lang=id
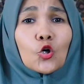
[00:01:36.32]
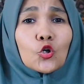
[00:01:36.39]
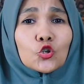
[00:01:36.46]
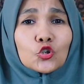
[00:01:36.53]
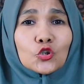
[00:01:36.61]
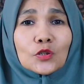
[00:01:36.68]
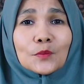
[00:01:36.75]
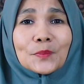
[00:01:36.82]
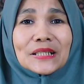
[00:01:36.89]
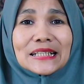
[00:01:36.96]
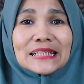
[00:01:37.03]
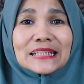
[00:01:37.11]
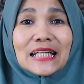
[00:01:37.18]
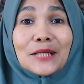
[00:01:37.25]
Untuk
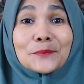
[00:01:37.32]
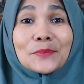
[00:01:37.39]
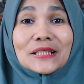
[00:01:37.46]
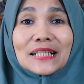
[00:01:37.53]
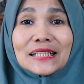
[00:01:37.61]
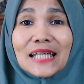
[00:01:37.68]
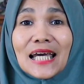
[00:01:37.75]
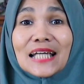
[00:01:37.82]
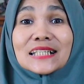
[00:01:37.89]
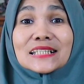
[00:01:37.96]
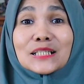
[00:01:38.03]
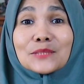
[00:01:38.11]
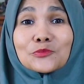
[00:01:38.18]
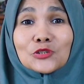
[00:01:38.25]
pertanyaan-pertanyaan
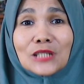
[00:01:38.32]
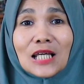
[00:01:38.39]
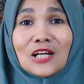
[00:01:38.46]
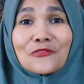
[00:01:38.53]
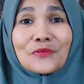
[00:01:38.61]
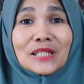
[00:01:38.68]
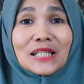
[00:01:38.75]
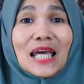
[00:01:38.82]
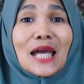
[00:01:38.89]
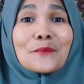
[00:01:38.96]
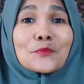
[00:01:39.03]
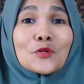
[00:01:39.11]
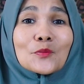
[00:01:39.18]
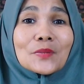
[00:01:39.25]
seputar fit
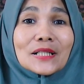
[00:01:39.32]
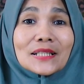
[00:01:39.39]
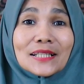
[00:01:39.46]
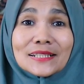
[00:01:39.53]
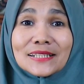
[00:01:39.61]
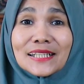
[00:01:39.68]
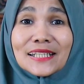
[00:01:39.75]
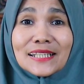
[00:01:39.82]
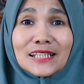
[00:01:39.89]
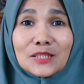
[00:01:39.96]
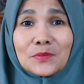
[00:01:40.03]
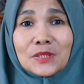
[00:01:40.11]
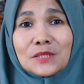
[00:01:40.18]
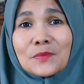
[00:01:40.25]
and proper test ini
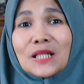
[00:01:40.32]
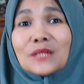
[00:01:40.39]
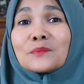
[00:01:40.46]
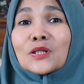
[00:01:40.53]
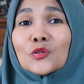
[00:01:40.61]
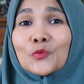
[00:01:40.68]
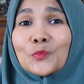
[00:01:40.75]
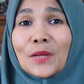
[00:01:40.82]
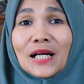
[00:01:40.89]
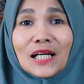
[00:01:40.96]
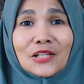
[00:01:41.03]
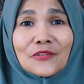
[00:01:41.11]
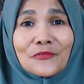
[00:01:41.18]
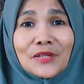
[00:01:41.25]
teman-teman
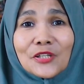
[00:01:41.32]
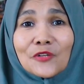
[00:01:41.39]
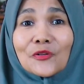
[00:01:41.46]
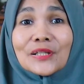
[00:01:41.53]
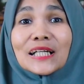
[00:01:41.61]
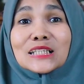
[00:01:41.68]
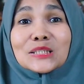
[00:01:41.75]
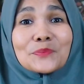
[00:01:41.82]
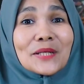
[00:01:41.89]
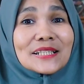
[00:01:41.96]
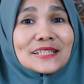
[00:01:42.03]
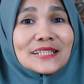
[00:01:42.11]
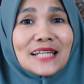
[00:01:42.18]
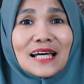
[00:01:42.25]
merupakan video yang
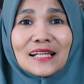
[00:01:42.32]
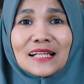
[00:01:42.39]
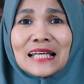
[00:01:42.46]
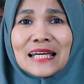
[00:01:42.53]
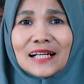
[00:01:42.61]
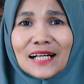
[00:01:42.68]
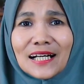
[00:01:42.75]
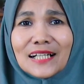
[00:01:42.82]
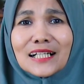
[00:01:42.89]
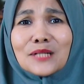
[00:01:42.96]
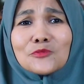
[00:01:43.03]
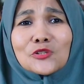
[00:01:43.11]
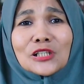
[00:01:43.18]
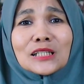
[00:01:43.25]
spesial
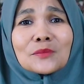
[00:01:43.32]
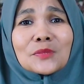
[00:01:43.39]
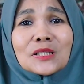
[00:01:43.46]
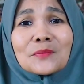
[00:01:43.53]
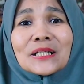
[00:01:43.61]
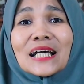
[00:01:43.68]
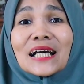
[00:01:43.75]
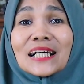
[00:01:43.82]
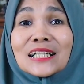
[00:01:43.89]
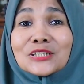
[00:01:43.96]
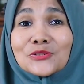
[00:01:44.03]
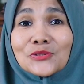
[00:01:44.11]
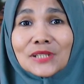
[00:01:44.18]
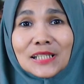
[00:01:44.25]
karena mungkin teman-teman
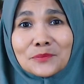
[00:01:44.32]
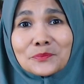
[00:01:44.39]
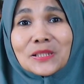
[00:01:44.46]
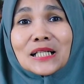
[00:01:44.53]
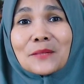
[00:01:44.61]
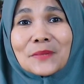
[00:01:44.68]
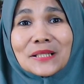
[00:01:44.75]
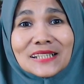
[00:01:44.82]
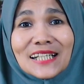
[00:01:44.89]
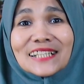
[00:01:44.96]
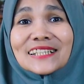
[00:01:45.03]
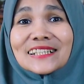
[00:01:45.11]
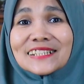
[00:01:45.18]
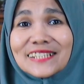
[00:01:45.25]
akan sulit
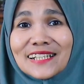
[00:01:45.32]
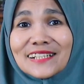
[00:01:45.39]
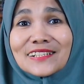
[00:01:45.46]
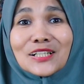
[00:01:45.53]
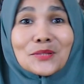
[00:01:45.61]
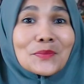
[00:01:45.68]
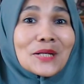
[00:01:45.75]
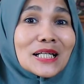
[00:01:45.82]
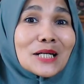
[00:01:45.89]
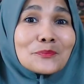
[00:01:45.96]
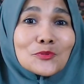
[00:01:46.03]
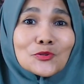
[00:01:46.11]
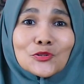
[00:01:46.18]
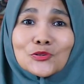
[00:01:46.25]
mendapatkan di channel
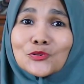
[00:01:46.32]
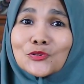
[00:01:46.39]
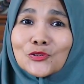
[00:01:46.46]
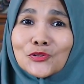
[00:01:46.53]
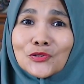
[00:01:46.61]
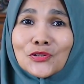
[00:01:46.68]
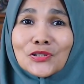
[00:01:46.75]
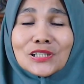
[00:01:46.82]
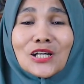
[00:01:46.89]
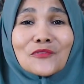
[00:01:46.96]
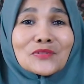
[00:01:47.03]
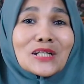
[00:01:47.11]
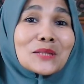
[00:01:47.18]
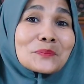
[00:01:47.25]
manapun untuk
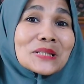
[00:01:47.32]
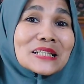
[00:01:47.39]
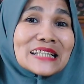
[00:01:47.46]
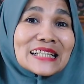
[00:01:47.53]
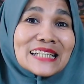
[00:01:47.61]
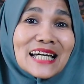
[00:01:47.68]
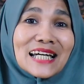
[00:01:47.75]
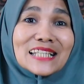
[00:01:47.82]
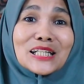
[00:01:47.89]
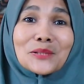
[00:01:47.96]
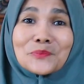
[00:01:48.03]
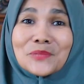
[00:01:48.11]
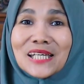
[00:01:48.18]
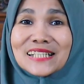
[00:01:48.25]
daftar pertanyaan
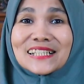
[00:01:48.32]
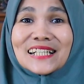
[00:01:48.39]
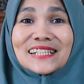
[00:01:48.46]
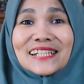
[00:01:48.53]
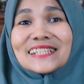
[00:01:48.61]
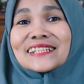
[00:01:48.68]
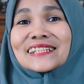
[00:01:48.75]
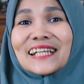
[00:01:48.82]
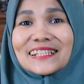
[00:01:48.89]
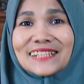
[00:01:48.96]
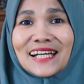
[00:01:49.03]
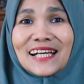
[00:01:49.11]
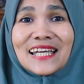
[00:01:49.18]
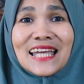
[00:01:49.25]
yang biasanya
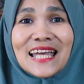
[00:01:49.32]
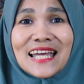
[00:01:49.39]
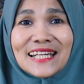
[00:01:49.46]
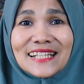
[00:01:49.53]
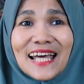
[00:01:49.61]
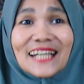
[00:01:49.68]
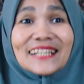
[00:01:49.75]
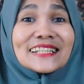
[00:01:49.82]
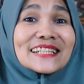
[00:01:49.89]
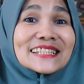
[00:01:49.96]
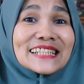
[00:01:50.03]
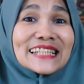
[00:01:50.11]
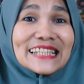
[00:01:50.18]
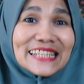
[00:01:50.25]
ditanya. Dan di
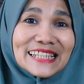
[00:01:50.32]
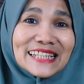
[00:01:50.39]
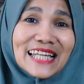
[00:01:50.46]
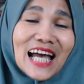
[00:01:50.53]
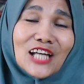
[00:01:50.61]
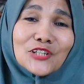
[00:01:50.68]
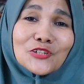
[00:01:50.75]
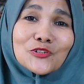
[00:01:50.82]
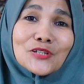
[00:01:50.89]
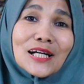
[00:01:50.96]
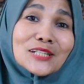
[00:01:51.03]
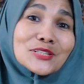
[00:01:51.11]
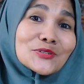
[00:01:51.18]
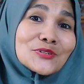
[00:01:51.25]
sini Ayu
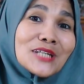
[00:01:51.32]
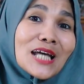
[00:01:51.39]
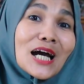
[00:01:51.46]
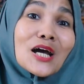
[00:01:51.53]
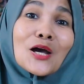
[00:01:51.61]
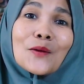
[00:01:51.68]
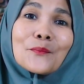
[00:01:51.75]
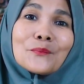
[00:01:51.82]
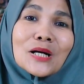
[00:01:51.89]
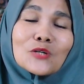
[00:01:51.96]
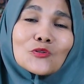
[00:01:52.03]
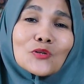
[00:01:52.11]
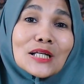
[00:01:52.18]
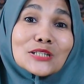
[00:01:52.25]
juga sudah
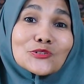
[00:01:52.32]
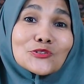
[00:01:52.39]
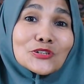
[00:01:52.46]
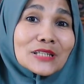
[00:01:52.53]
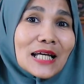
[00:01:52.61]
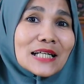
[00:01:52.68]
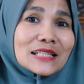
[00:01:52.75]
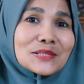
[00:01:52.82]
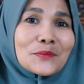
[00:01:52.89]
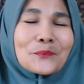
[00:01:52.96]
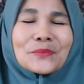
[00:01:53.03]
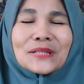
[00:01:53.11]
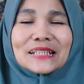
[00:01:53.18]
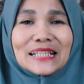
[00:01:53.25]
mengulas tuntas
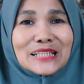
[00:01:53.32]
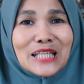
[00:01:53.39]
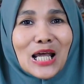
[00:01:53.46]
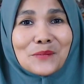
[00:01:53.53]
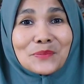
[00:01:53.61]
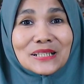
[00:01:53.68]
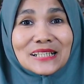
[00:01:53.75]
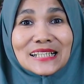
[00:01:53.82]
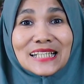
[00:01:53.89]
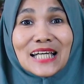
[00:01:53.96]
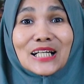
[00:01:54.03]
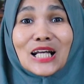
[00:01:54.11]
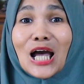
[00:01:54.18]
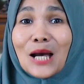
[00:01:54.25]

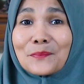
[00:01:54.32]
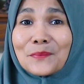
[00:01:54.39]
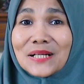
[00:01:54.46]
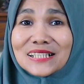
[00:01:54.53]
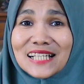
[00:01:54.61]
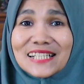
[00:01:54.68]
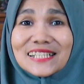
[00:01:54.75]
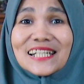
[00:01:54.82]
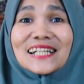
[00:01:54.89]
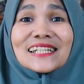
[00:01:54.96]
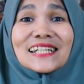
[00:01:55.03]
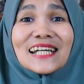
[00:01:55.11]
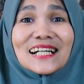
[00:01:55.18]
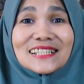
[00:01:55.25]
pertanyaan-pertanyaan apa saja
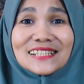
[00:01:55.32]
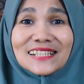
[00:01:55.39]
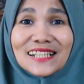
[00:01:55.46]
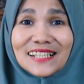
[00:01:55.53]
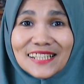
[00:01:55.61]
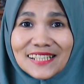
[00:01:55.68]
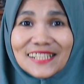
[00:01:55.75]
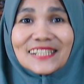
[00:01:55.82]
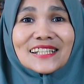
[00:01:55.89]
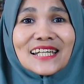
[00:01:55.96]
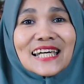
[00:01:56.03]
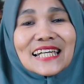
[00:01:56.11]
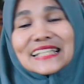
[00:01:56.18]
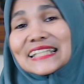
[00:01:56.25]
yang
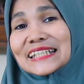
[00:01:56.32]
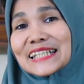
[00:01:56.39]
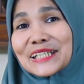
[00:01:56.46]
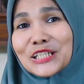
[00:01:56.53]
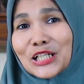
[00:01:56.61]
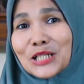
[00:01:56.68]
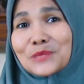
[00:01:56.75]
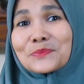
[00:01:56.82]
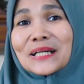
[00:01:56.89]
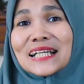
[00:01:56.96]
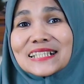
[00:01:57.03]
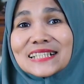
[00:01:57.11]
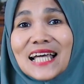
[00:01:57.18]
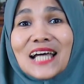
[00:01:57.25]
sering ditanyakan
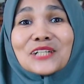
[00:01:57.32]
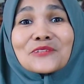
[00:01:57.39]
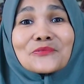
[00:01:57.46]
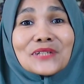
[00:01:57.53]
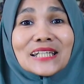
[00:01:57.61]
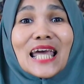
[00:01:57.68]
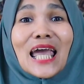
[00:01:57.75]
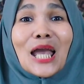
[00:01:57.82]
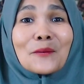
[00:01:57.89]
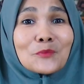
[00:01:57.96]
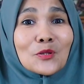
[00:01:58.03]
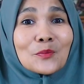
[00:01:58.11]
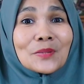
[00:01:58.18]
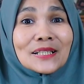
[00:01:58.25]
pada saat fit
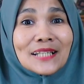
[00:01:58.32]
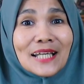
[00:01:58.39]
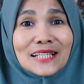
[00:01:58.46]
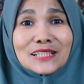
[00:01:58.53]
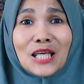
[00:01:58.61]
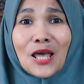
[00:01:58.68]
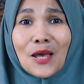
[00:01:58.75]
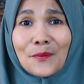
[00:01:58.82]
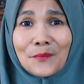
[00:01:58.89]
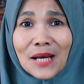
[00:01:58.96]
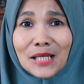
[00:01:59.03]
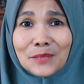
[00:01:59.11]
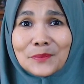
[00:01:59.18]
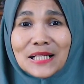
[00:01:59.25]
and proper test
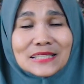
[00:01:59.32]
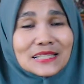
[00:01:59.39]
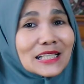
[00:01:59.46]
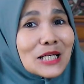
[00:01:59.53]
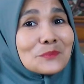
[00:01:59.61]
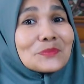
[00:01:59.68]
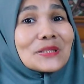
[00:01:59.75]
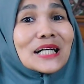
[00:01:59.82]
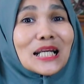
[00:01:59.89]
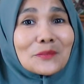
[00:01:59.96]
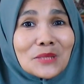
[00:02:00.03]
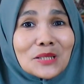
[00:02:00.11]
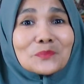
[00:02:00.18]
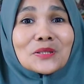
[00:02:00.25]
baik berdasarkan
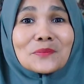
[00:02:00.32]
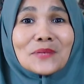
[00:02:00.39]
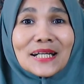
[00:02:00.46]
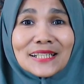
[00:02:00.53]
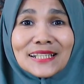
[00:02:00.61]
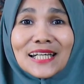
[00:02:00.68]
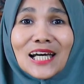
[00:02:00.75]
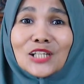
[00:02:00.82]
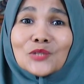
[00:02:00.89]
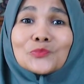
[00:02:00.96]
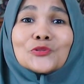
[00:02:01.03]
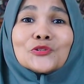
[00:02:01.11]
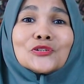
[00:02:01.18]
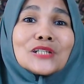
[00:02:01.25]
pengalaman pribadi
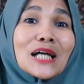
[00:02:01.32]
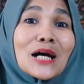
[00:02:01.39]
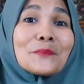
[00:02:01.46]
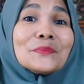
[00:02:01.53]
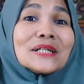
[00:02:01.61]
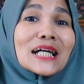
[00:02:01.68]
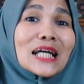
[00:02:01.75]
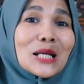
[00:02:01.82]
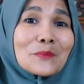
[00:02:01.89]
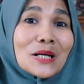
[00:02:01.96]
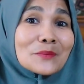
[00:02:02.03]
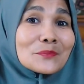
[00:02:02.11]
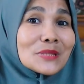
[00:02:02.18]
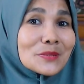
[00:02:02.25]
ataupun juga
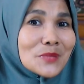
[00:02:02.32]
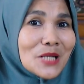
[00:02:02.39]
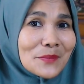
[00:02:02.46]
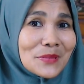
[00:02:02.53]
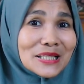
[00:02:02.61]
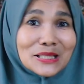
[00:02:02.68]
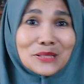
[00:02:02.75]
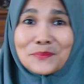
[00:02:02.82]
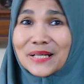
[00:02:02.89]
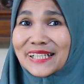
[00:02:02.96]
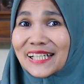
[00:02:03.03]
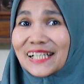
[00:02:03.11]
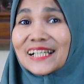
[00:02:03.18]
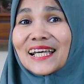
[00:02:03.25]
pengalaman beberapa teman
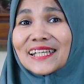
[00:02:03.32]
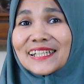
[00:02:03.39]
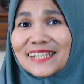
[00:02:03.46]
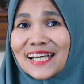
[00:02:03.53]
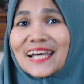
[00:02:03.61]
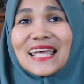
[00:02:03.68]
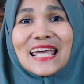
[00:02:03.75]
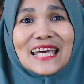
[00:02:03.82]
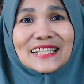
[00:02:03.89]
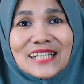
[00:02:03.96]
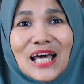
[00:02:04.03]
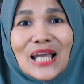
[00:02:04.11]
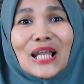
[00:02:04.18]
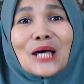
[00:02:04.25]
yang lainnya
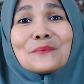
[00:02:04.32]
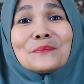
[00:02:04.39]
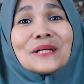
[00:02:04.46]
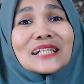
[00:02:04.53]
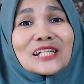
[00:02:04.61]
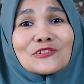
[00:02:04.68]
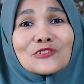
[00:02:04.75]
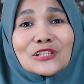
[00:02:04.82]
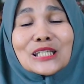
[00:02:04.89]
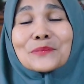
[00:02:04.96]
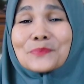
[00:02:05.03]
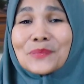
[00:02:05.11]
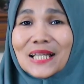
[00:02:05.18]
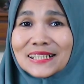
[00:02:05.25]
dalam mengikuti
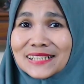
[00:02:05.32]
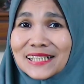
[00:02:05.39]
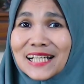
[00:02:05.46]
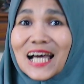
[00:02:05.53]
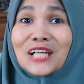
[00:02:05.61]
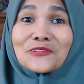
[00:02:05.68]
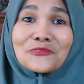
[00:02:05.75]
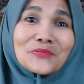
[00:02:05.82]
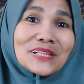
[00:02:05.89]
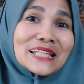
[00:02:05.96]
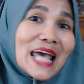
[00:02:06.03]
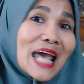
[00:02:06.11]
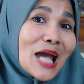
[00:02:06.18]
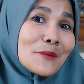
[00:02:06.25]
pelaksanaan
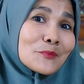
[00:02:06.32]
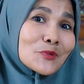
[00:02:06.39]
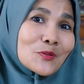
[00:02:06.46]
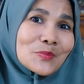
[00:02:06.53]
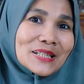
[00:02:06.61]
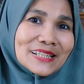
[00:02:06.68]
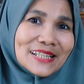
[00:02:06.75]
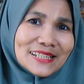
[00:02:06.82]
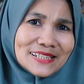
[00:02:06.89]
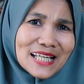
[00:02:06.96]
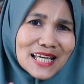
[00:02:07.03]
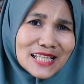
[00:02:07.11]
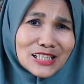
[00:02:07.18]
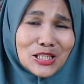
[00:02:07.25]
fit and proper test.
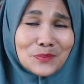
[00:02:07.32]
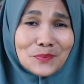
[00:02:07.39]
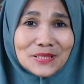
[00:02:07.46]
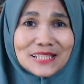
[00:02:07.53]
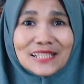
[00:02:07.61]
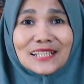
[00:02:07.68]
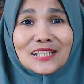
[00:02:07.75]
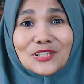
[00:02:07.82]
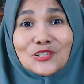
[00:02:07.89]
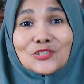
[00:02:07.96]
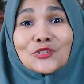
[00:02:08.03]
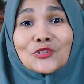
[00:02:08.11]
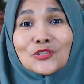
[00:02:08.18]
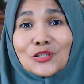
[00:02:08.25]
Jadi pastikan
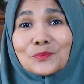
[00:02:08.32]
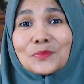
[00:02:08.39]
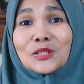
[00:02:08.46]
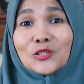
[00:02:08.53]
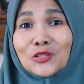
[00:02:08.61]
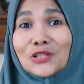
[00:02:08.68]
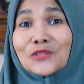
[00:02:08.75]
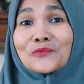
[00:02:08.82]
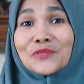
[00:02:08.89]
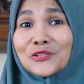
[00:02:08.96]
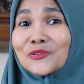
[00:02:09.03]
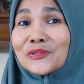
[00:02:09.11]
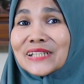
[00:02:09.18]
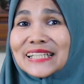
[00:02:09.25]
terus untuk menonton
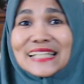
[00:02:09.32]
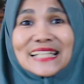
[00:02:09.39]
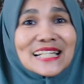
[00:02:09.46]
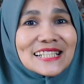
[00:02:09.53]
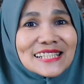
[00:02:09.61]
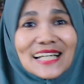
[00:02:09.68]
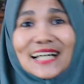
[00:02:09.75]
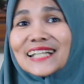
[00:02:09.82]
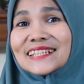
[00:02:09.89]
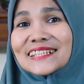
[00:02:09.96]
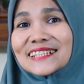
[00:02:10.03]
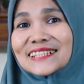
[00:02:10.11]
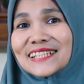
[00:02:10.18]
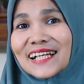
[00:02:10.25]
video ini, jangan
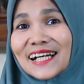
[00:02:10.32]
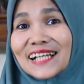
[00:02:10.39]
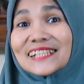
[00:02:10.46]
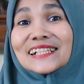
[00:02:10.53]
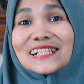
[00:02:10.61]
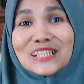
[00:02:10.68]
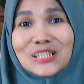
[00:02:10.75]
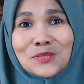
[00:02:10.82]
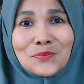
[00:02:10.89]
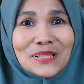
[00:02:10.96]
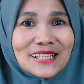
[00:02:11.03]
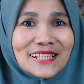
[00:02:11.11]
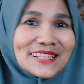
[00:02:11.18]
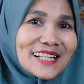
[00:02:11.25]
sia-siakan
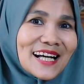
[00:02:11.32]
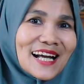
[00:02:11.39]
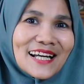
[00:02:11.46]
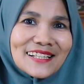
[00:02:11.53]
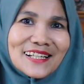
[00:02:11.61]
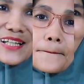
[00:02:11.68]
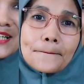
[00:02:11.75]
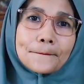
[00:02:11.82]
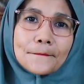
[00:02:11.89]
kesempatan yang ada.